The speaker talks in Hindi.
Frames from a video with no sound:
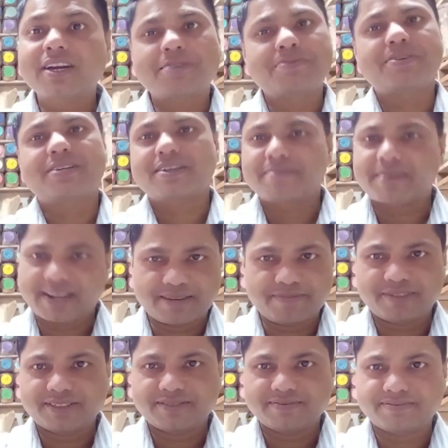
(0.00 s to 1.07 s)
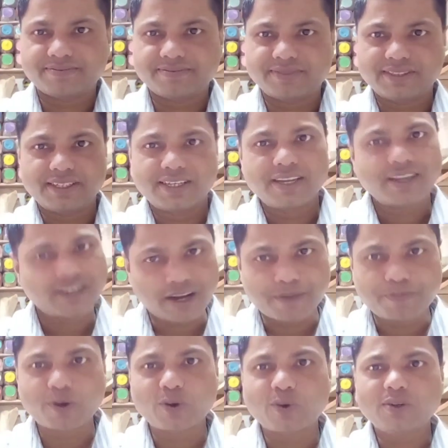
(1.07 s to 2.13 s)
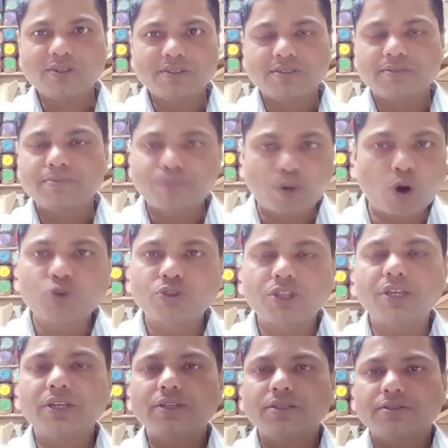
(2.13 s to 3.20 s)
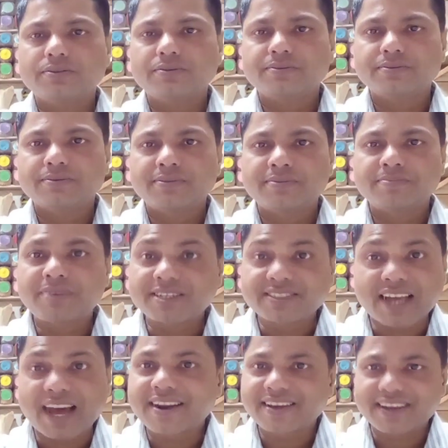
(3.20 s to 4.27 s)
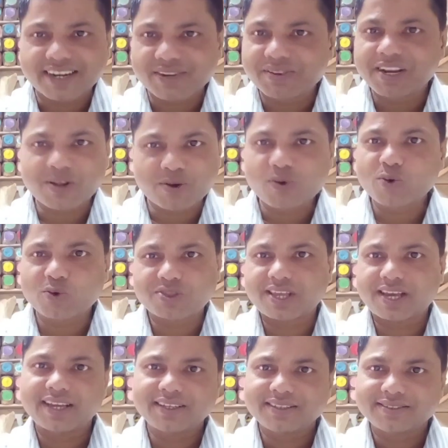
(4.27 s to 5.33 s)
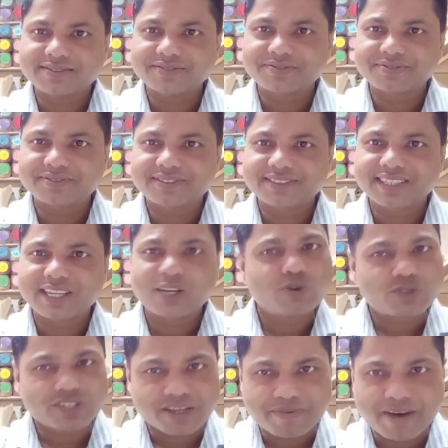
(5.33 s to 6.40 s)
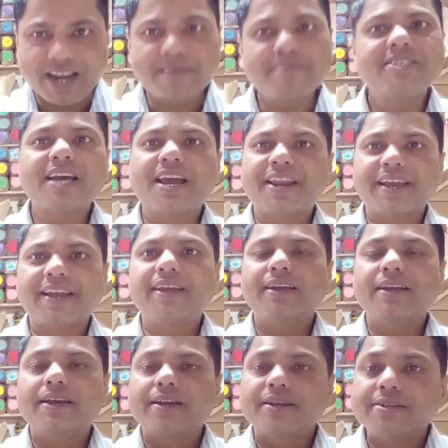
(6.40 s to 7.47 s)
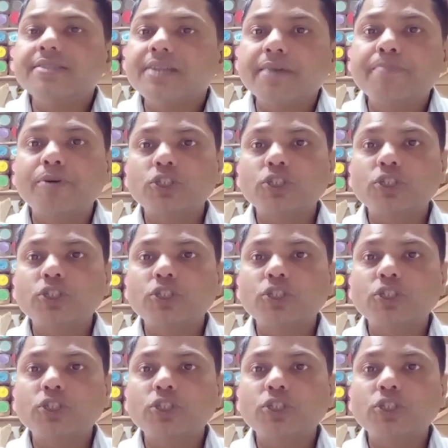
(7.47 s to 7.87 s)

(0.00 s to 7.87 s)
कफ के बारे में कफ रोग बहुत ही परेशान करने वाला रोग होता है उसके बारे में जानेंगे ये